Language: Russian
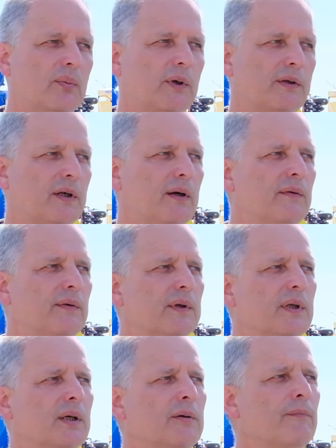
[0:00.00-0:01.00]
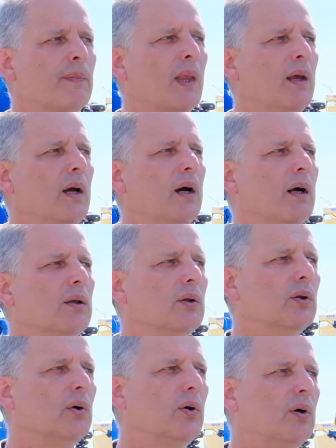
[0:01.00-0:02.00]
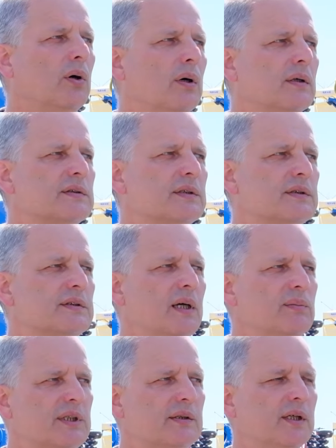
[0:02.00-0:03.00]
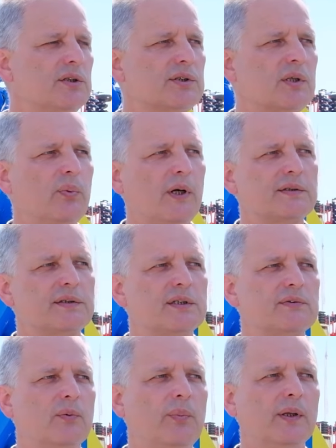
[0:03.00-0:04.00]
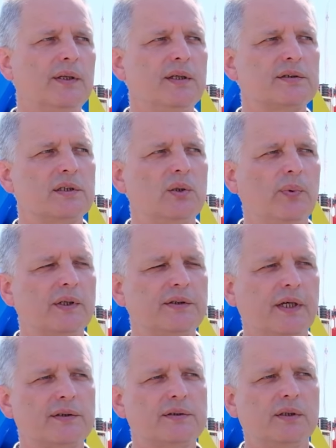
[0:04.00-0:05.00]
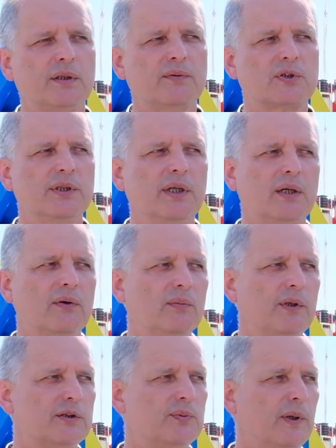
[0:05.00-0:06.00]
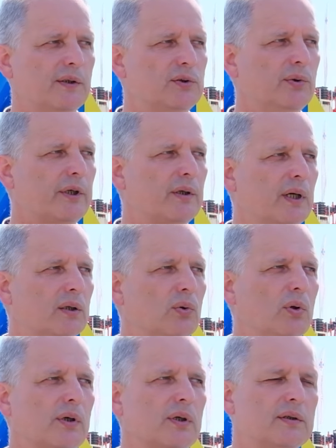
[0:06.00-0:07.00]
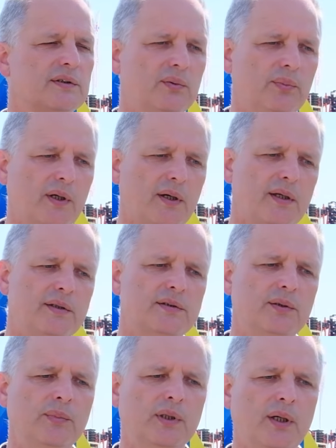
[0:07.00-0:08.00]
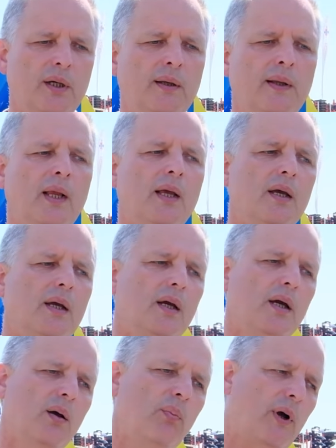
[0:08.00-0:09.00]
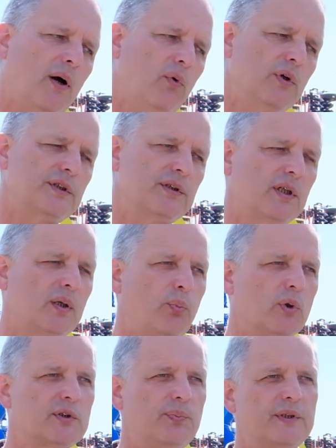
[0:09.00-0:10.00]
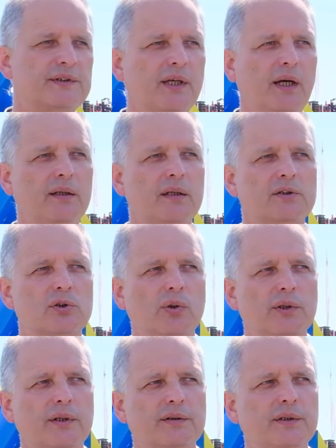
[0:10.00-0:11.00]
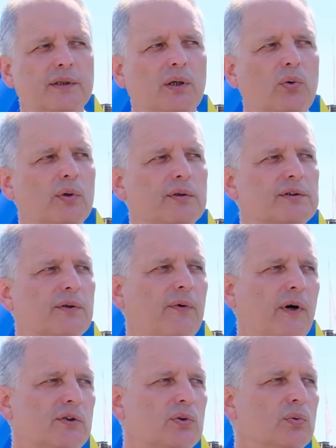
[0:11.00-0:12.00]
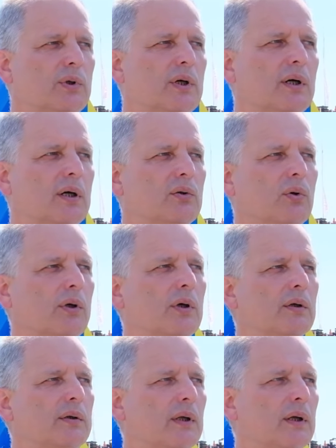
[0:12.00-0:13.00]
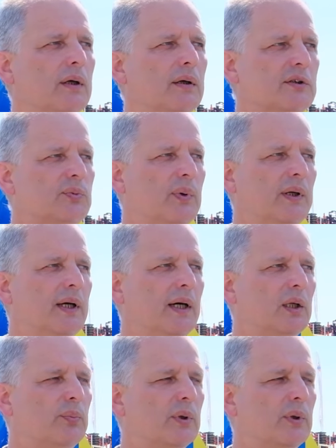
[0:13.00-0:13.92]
протравливания, но сам технологический процесс выполняется непосредственно в шнековом транспортере, который забирает семена, проводит их под специальной зоной, где находится форсунка, которая э, распыляет